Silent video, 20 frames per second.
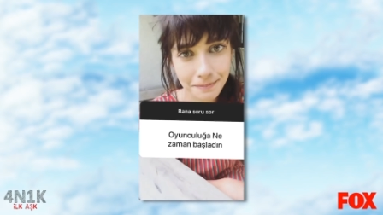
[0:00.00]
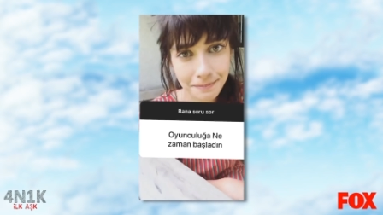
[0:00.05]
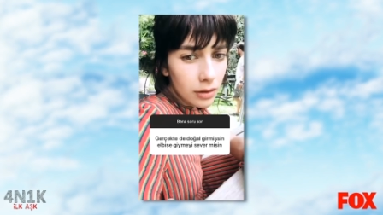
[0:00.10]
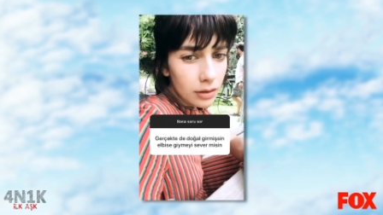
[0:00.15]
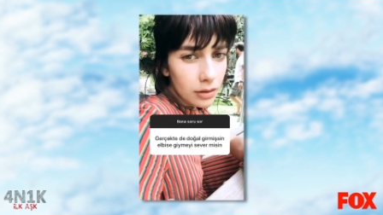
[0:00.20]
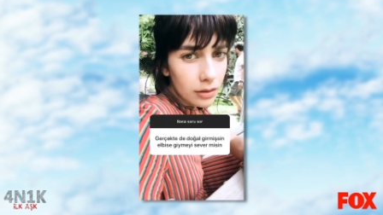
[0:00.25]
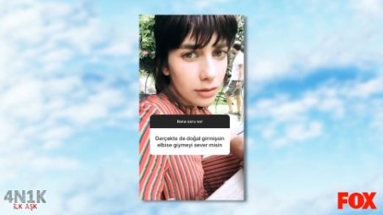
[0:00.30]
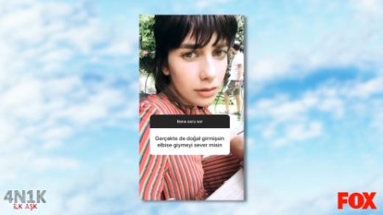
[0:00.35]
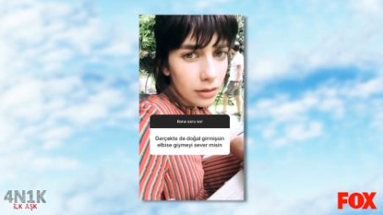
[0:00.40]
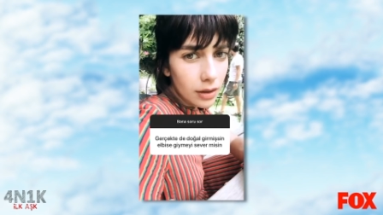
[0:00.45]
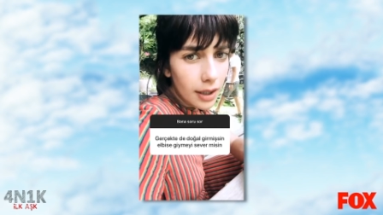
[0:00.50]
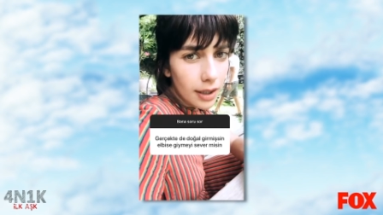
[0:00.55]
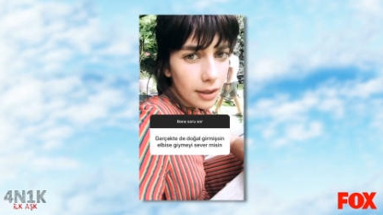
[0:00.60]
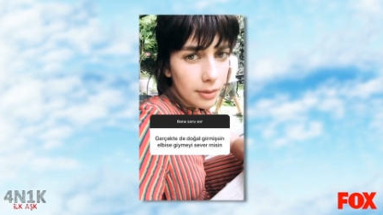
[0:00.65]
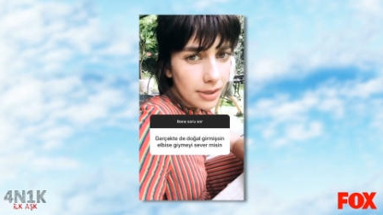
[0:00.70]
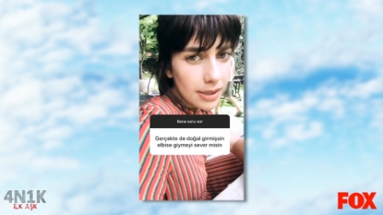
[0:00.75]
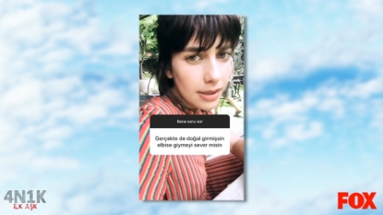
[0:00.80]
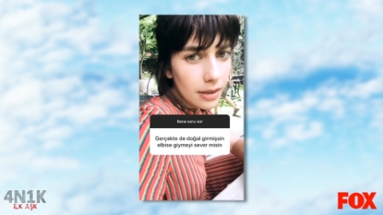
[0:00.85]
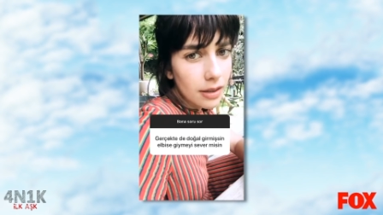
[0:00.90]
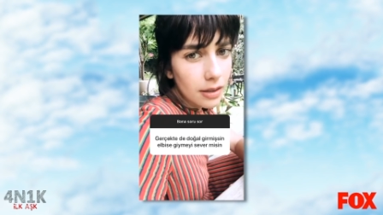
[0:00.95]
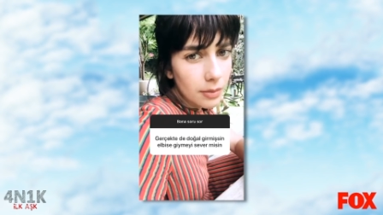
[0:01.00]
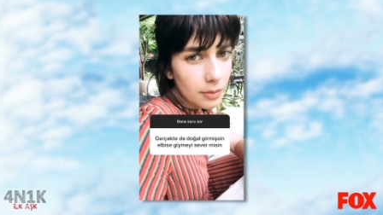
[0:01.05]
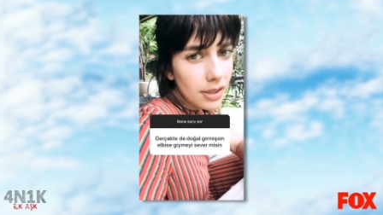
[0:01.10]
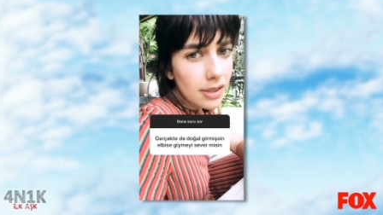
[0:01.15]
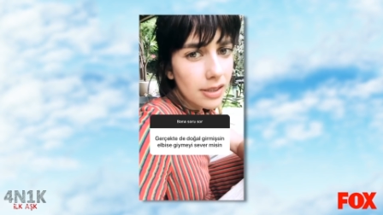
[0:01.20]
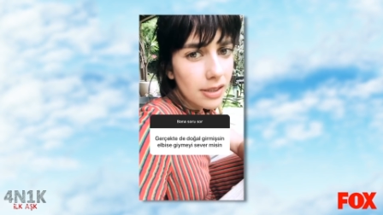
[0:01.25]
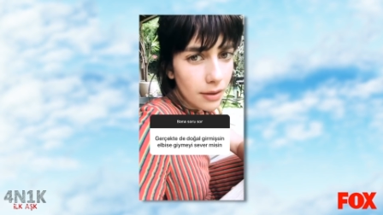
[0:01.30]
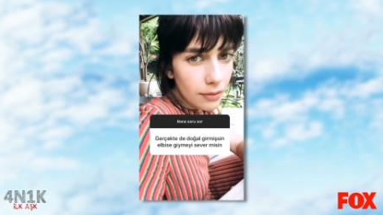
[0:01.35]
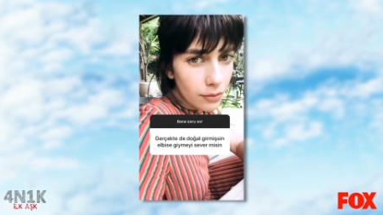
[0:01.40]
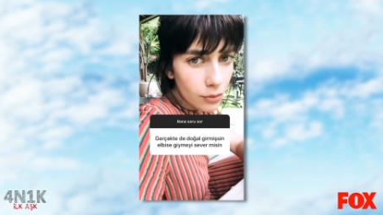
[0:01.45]
Ee, elbise
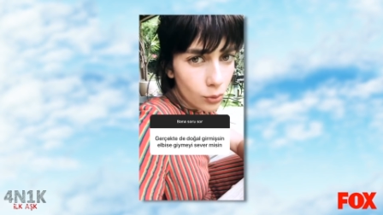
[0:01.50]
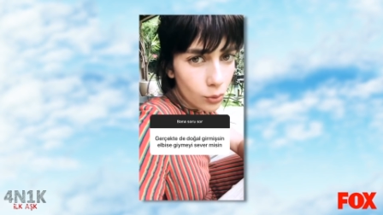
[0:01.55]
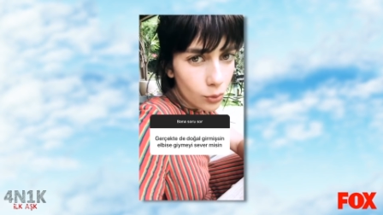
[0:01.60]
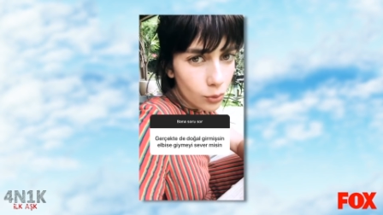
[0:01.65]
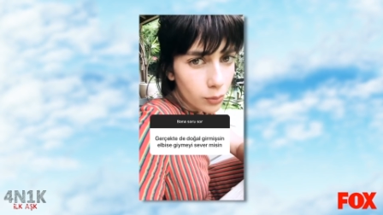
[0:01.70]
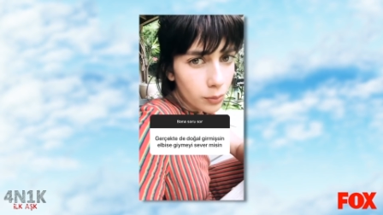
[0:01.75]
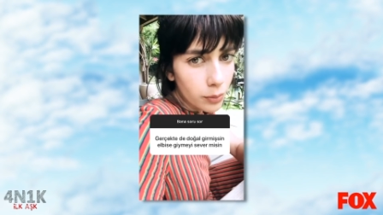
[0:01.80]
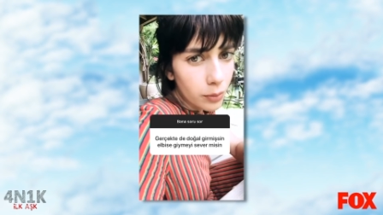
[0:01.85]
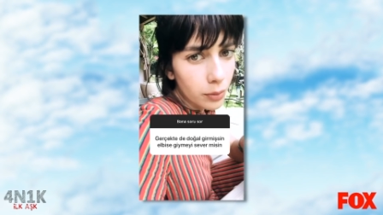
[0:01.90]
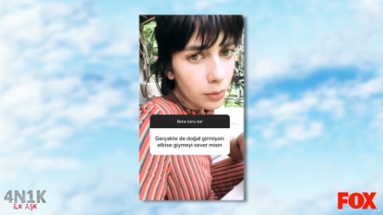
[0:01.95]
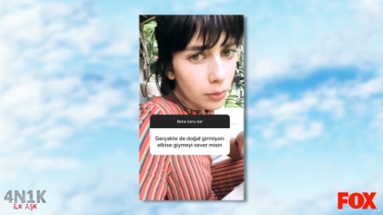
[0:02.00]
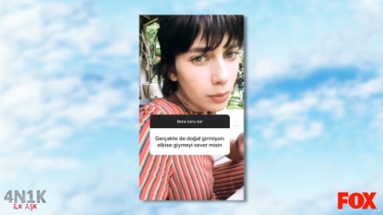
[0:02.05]
giymeyi seviyorum.